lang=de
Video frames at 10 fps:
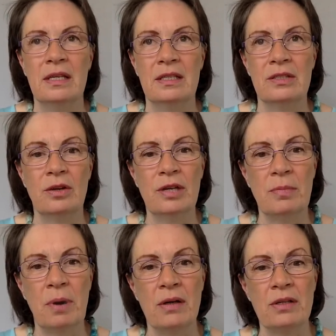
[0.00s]
Solche
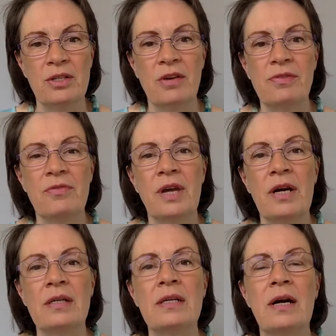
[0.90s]

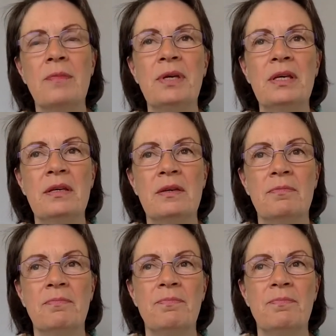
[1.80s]
Partnerschaftsfragen habe ich.